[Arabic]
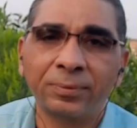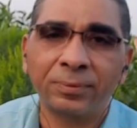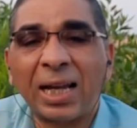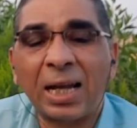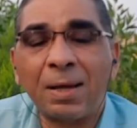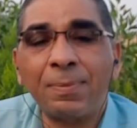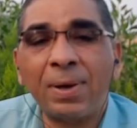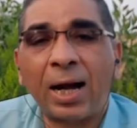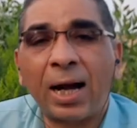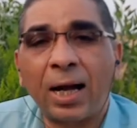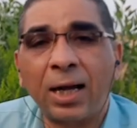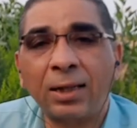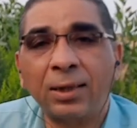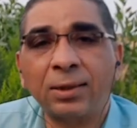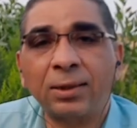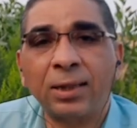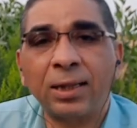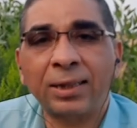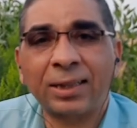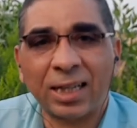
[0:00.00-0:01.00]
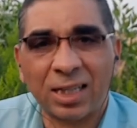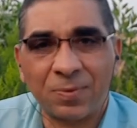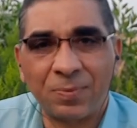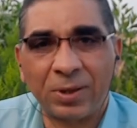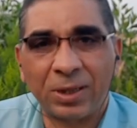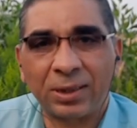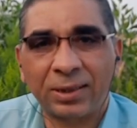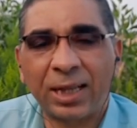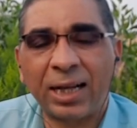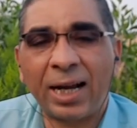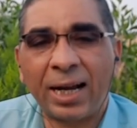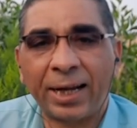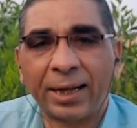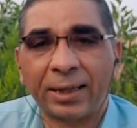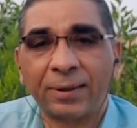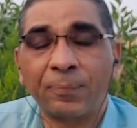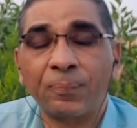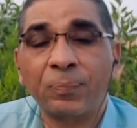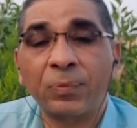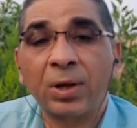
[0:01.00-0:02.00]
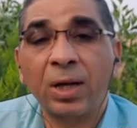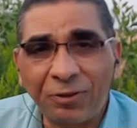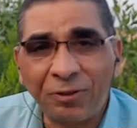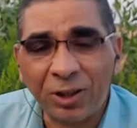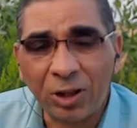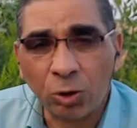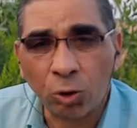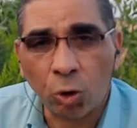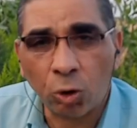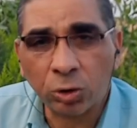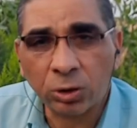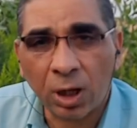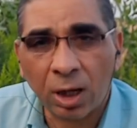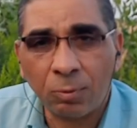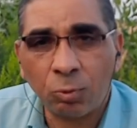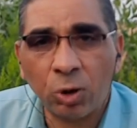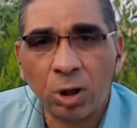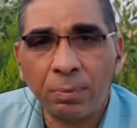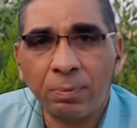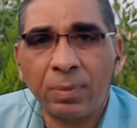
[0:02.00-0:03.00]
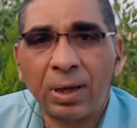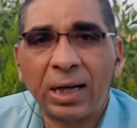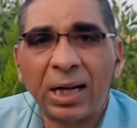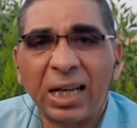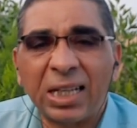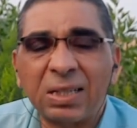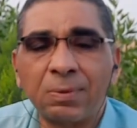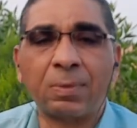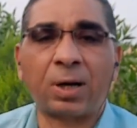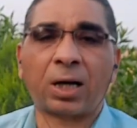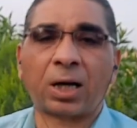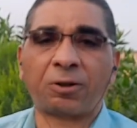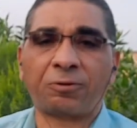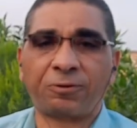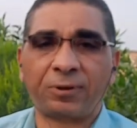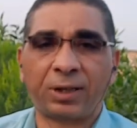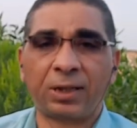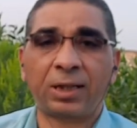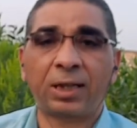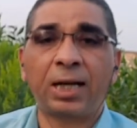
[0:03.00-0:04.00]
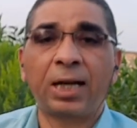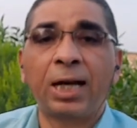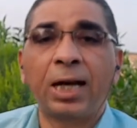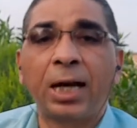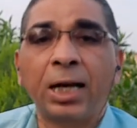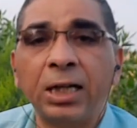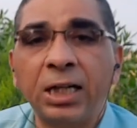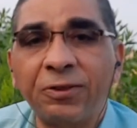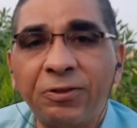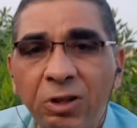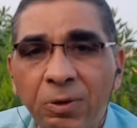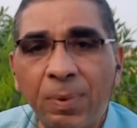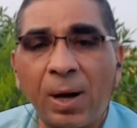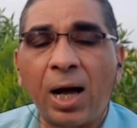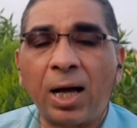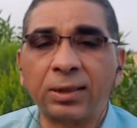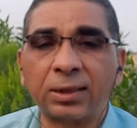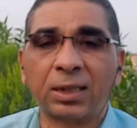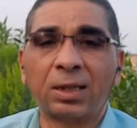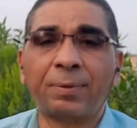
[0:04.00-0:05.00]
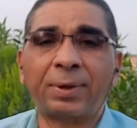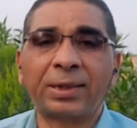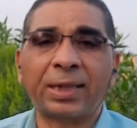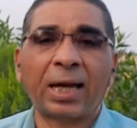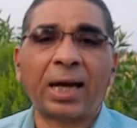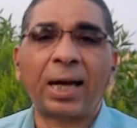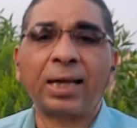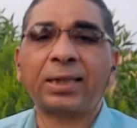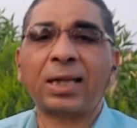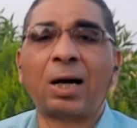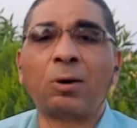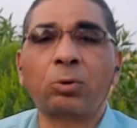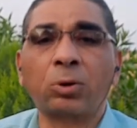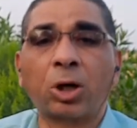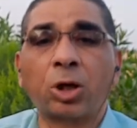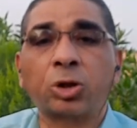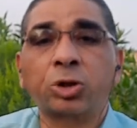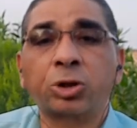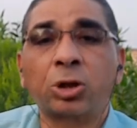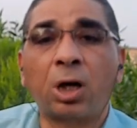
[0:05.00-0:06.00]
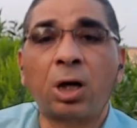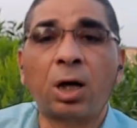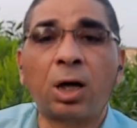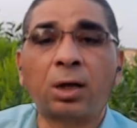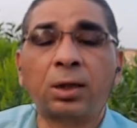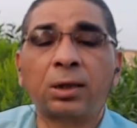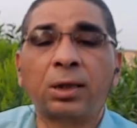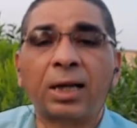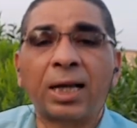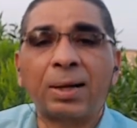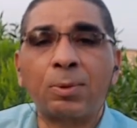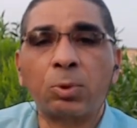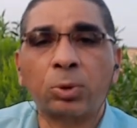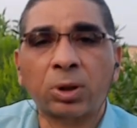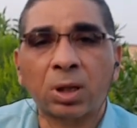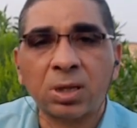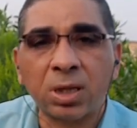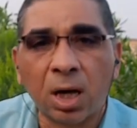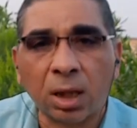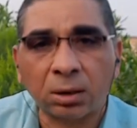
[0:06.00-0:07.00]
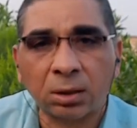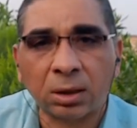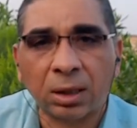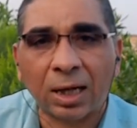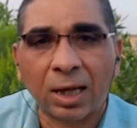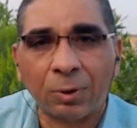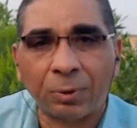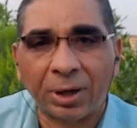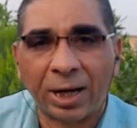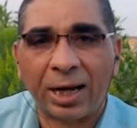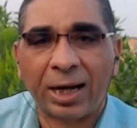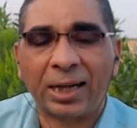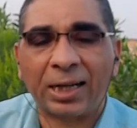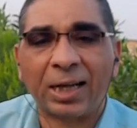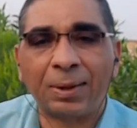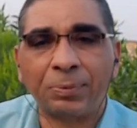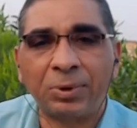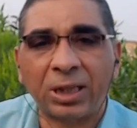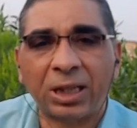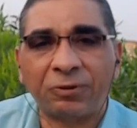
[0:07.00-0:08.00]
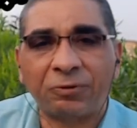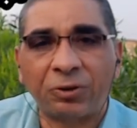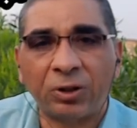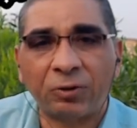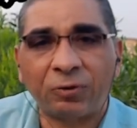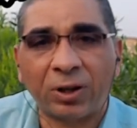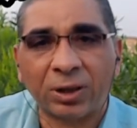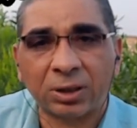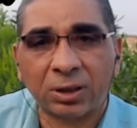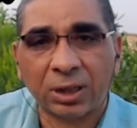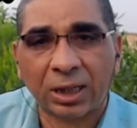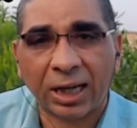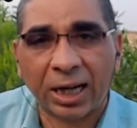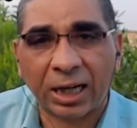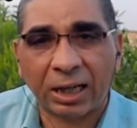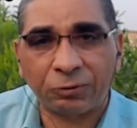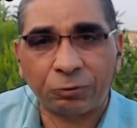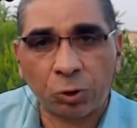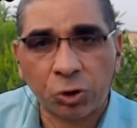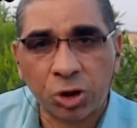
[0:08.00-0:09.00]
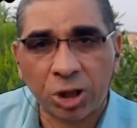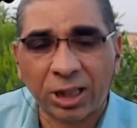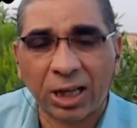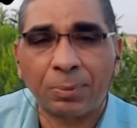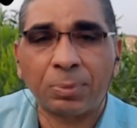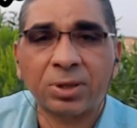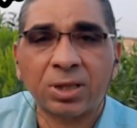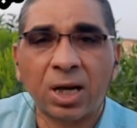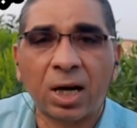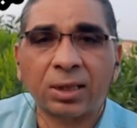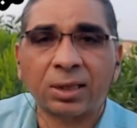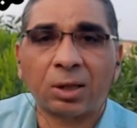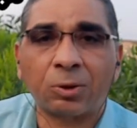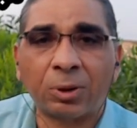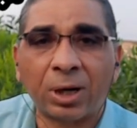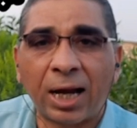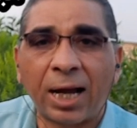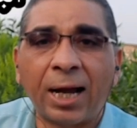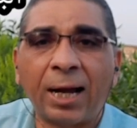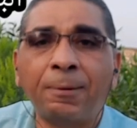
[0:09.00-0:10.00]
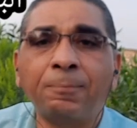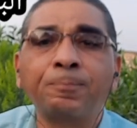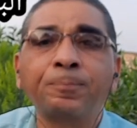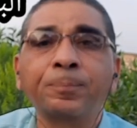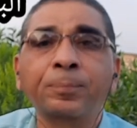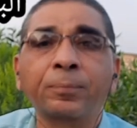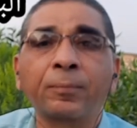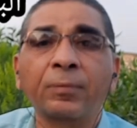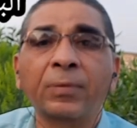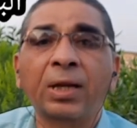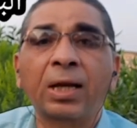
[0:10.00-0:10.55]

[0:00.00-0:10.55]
كما عن التسميد ثاني حاجه في نقطه مهمه لازم اعرفها ان في بعض النباتات او الاشجار اللي هي متساقطه في الاوراق اللي هي بتيجي في فتره الخريف والشتاء بتسقط اوراقها